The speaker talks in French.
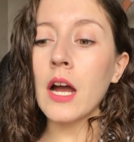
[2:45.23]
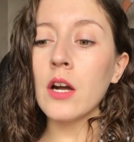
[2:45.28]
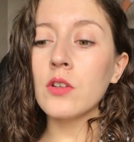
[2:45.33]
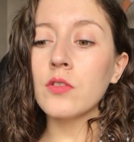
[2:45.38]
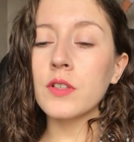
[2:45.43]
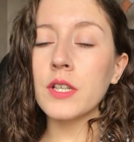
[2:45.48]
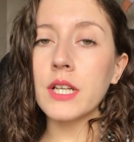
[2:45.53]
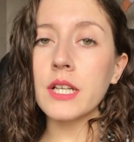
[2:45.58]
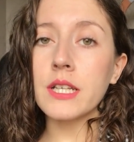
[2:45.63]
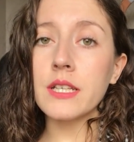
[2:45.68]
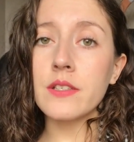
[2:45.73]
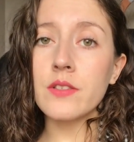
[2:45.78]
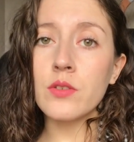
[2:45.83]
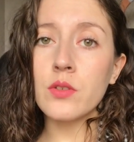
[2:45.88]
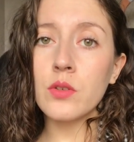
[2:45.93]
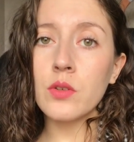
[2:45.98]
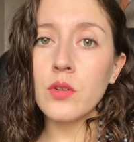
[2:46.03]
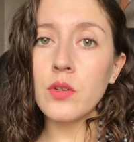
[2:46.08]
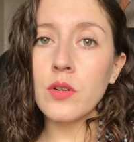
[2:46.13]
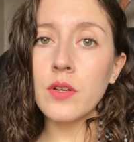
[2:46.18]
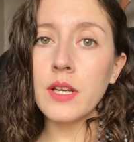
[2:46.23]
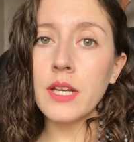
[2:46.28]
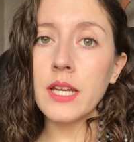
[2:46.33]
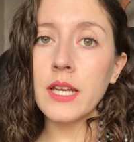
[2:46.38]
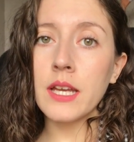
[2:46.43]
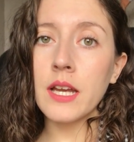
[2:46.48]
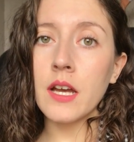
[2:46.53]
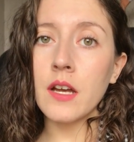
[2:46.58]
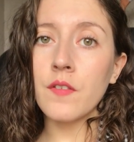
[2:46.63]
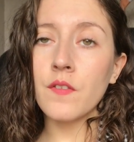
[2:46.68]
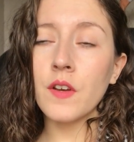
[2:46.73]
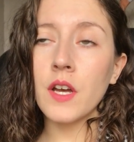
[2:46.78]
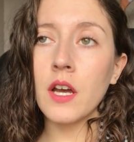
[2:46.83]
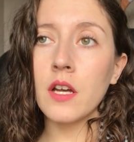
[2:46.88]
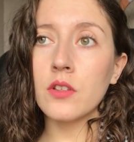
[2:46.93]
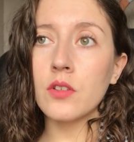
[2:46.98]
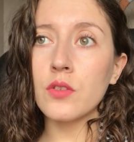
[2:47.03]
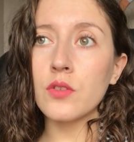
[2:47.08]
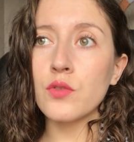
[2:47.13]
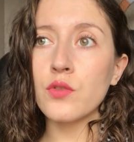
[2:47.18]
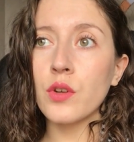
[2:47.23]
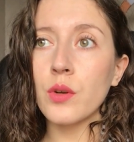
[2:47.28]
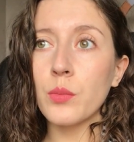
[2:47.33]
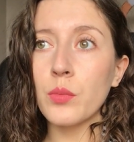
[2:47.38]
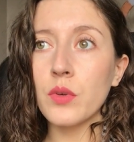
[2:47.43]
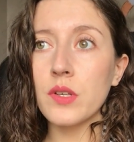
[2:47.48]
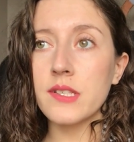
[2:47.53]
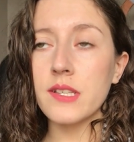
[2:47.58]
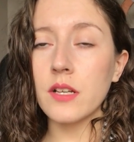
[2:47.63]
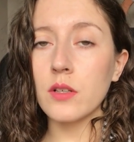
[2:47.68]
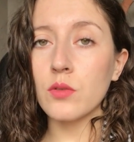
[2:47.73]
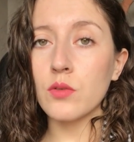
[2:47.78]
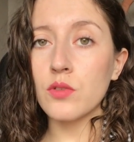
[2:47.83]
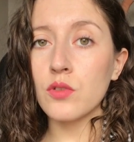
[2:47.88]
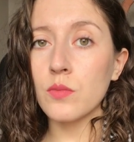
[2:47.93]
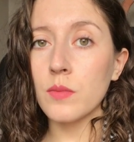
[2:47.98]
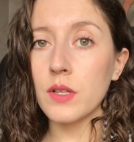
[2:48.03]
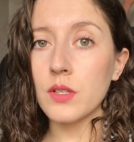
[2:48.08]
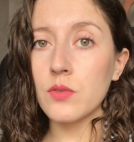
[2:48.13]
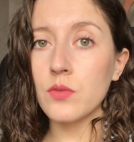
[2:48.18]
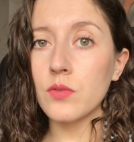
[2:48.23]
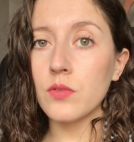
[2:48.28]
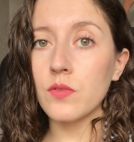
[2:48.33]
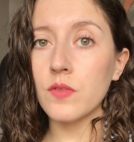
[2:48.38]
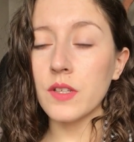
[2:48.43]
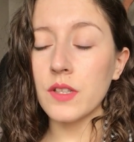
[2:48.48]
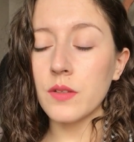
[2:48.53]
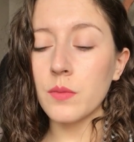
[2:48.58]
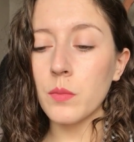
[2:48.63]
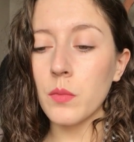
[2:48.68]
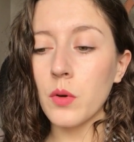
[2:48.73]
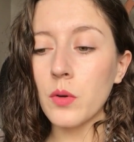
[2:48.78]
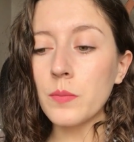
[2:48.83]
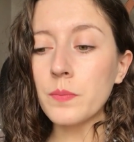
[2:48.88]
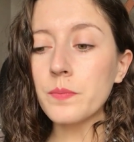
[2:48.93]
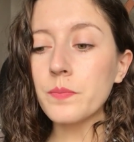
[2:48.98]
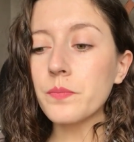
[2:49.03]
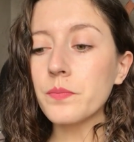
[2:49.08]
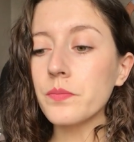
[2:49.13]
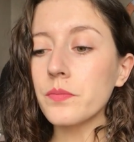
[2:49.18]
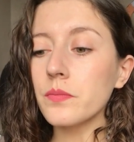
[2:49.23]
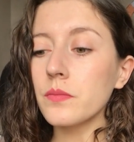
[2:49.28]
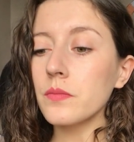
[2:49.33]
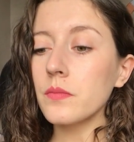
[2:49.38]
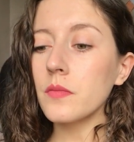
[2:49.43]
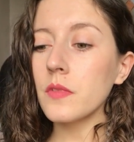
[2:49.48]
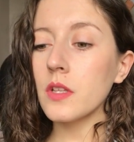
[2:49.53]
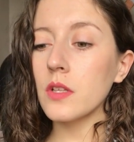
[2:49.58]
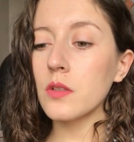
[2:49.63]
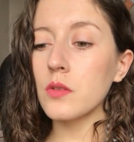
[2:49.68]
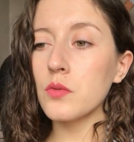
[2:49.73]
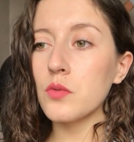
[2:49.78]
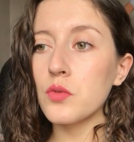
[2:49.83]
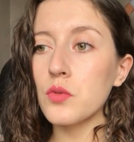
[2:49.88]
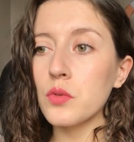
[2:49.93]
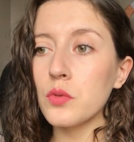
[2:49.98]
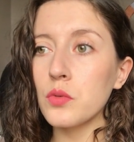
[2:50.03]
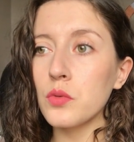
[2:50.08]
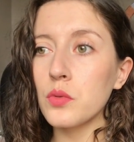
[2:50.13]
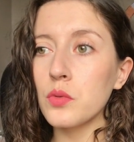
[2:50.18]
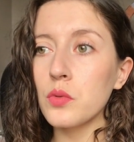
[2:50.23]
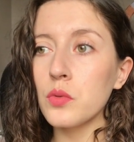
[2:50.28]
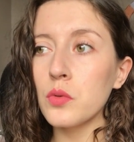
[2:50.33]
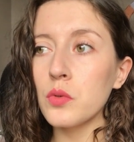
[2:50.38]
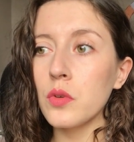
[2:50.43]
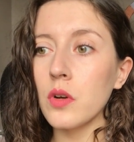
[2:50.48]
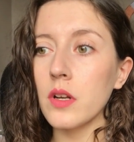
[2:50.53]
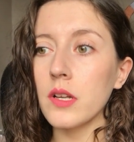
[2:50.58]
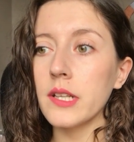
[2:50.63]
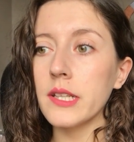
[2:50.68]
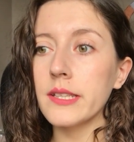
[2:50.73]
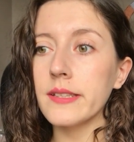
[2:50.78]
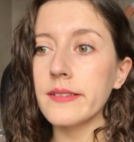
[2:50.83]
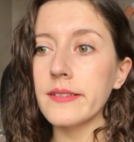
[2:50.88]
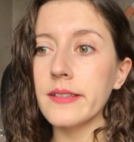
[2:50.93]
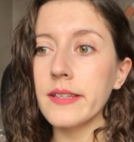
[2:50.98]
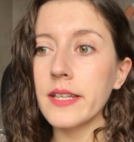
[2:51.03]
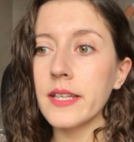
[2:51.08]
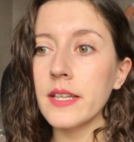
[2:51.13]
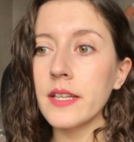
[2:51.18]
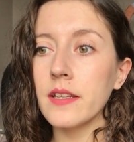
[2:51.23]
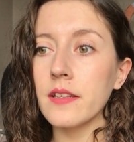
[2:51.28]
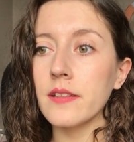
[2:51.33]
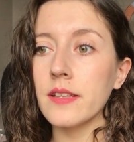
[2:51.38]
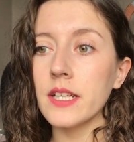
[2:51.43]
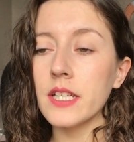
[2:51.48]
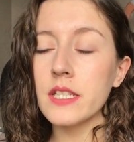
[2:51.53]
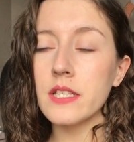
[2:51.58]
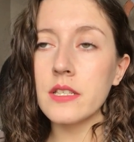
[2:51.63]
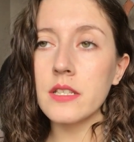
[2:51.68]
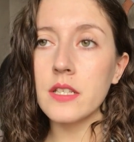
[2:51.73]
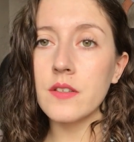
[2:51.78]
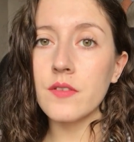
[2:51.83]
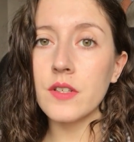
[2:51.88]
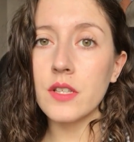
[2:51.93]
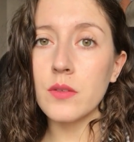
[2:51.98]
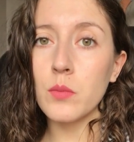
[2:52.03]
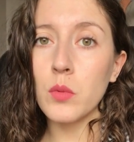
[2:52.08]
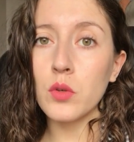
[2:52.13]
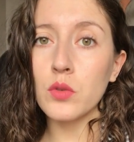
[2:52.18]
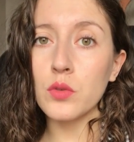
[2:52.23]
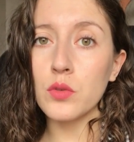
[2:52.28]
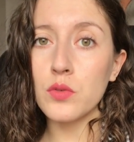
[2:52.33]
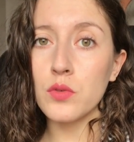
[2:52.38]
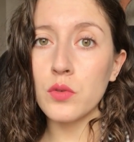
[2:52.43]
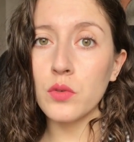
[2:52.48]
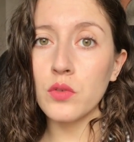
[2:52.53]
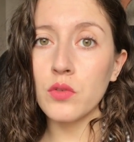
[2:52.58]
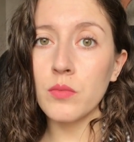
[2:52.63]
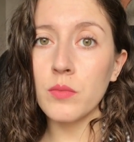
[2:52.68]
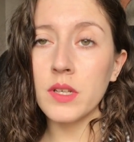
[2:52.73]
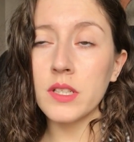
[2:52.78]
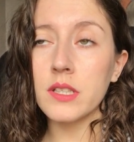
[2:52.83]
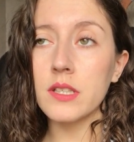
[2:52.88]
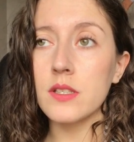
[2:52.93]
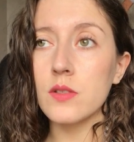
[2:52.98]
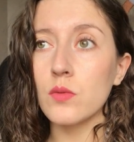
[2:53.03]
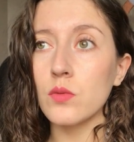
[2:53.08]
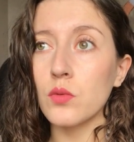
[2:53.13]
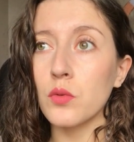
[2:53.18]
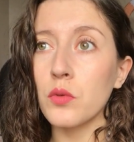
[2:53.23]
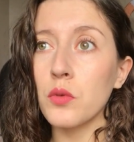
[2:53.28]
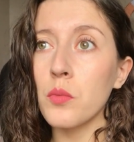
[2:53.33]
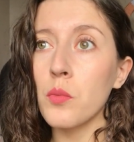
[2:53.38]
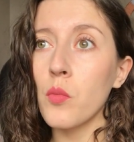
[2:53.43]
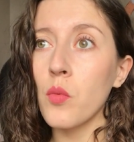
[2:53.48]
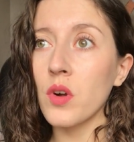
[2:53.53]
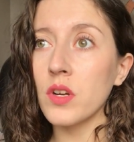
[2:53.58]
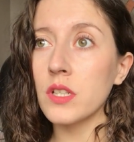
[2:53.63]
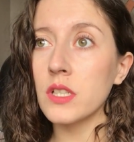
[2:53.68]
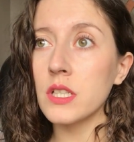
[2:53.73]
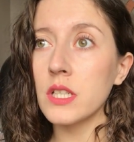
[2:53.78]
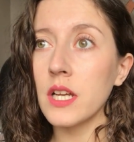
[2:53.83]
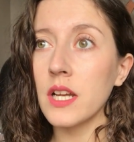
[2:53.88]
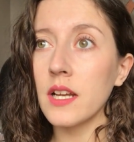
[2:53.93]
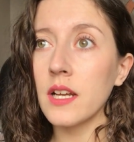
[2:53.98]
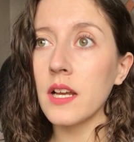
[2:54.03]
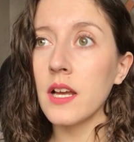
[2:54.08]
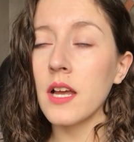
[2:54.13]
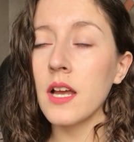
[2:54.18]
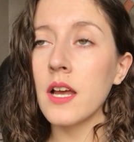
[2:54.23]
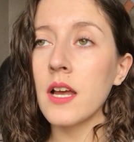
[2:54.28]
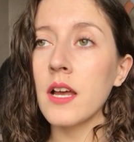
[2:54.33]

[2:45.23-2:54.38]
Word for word: à ouvrir les yeux et à faire attention un peu à sa consommation de vêtements. Du coup, l'idée d'acheter des vêtements de seconde main qui sont donc moins chers